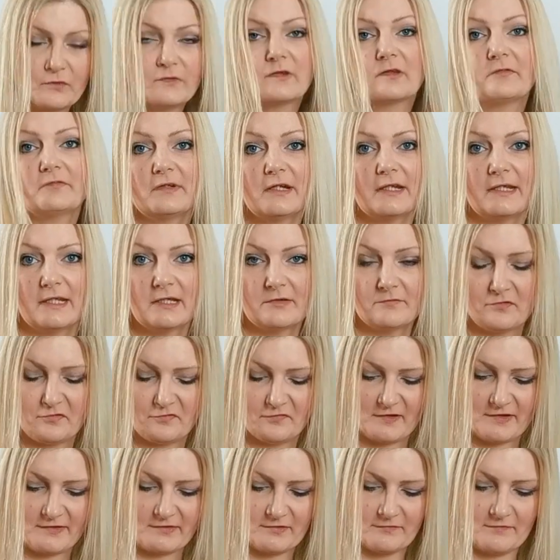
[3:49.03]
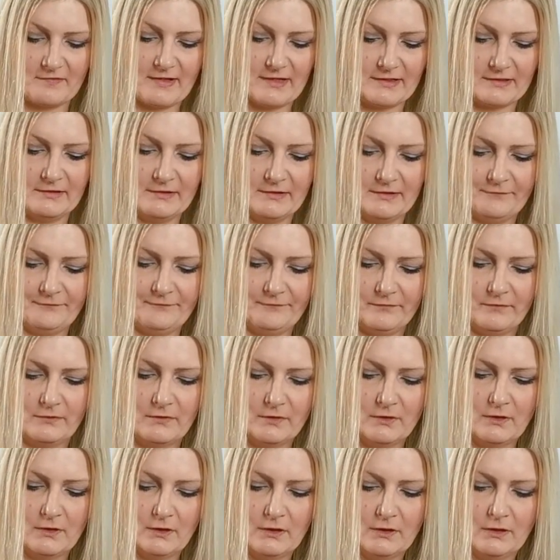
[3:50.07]
muss ja wieder irgendwie fest werden, ne?
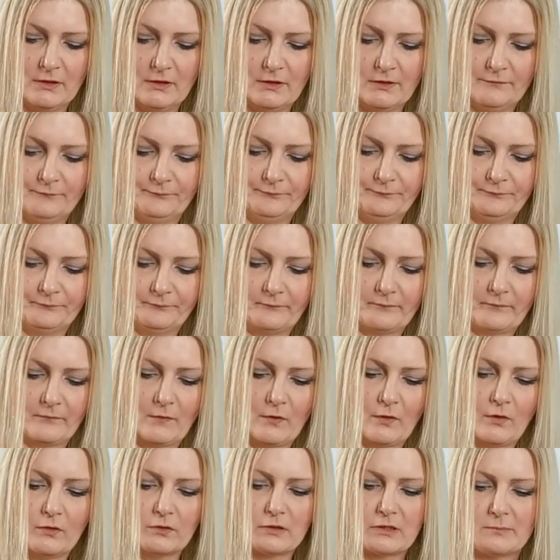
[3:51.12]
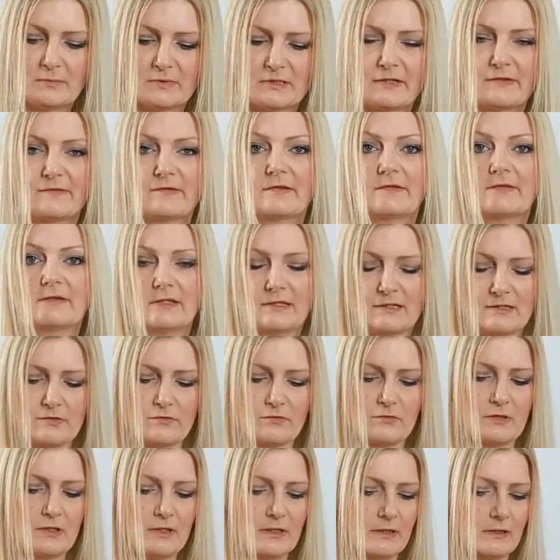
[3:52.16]
Und damit das jetzt nicht
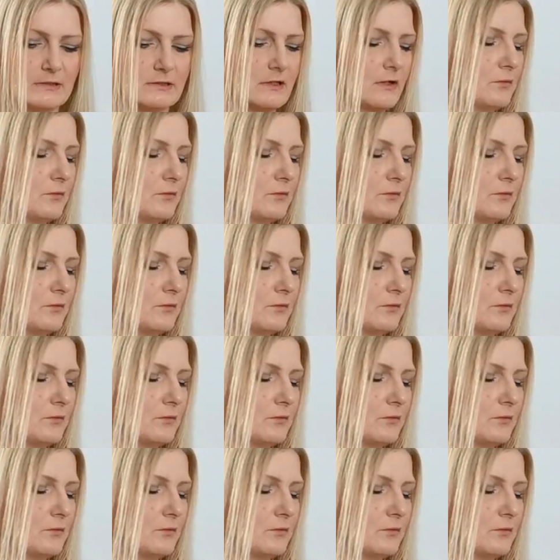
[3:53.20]
ganz so lange